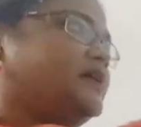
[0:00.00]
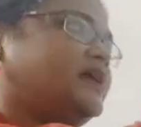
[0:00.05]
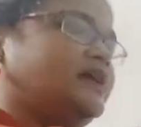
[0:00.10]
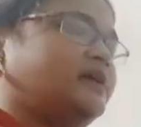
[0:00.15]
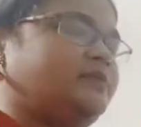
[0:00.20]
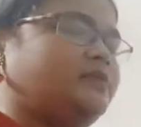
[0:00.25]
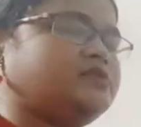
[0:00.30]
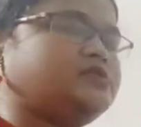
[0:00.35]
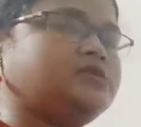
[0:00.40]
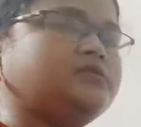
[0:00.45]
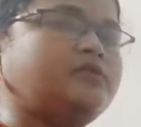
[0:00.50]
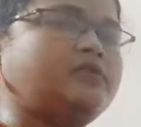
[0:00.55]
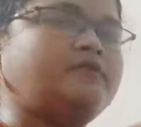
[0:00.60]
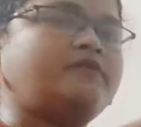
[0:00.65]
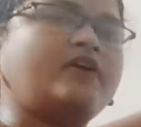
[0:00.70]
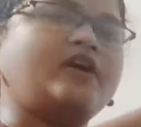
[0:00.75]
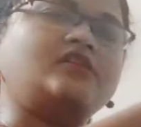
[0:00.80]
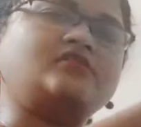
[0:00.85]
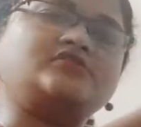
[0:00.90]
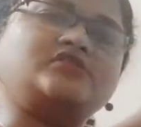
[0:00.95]
এ বসাবো
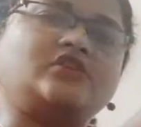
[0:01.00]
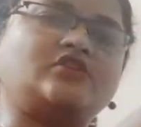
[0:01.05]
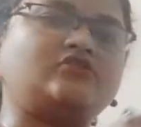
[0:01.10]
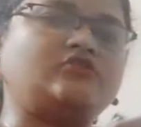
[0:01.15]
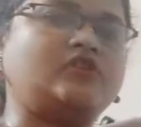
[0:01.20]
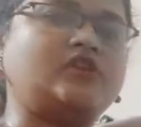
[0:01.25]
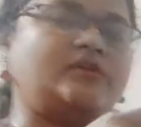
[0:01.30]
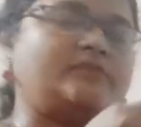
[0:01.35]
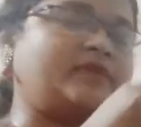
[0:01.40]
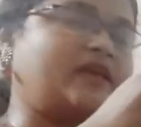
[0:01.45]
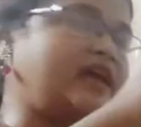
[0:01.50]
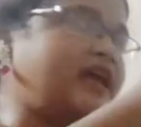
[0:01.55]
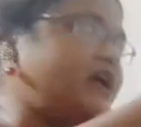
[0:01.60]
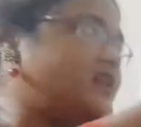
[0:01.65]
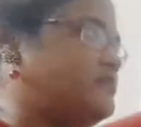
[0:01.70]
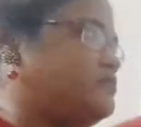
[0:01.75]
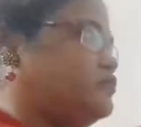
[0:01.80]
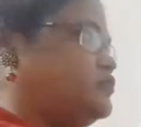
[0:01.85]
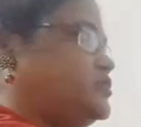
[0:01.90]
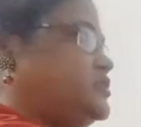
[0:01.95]
ভাল সাউন্ড হলে আমরা
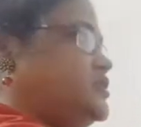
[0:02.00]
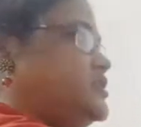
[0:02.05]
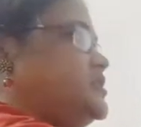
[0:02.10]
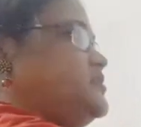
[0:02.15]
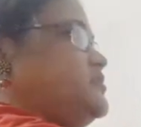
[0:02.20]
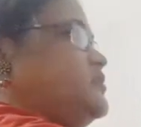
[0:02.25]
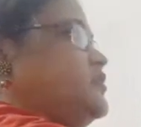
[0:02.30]
অ্যান বসিয়ে দিব